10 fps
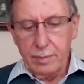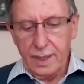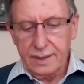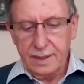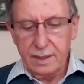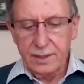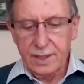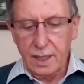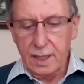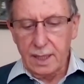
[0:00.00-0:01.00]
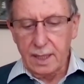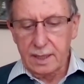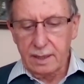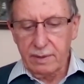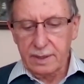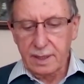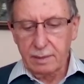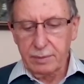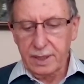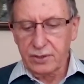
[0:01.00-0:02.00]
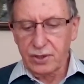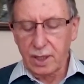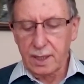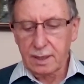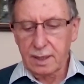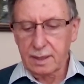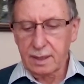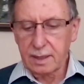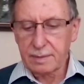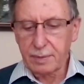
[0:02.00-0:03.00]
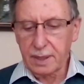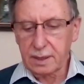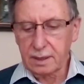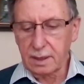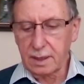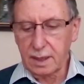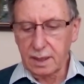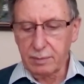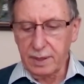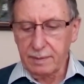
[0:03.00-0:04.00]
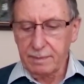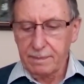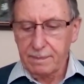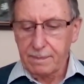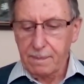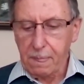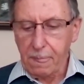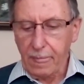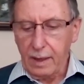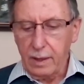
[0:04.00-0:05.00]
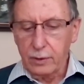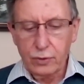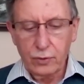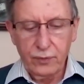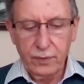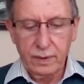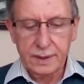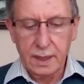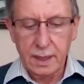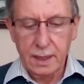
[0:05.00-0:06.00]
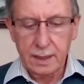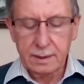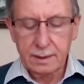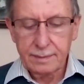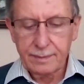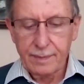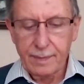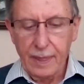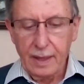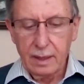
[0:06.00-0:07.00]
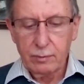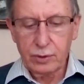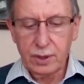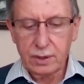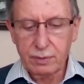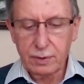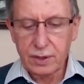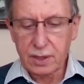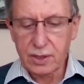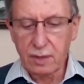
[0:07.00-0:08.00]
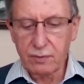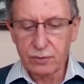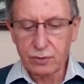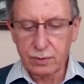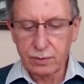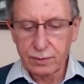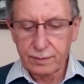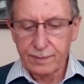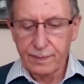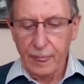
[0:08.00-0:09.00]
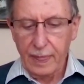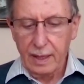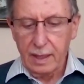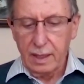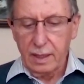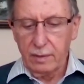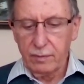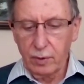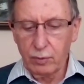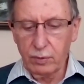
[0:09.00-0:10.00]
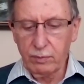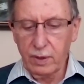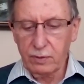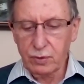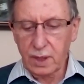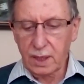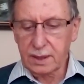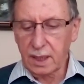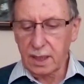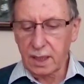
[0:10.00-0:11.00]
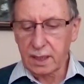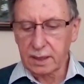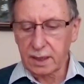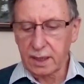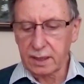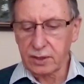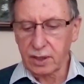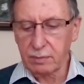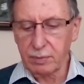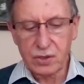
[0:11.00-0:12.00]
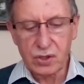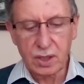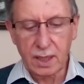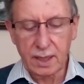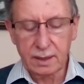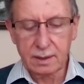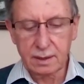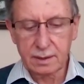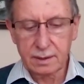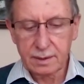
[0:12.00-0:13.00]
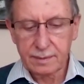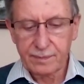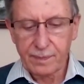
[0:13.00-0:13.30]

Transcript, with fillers: Bazı risalelerde ve sabık işaretlerde ispat edildiği gibi küfür o dalalet, müthiş bir tecavüzdür ve umum mevcudatı alakadar edecek bir cinayettir.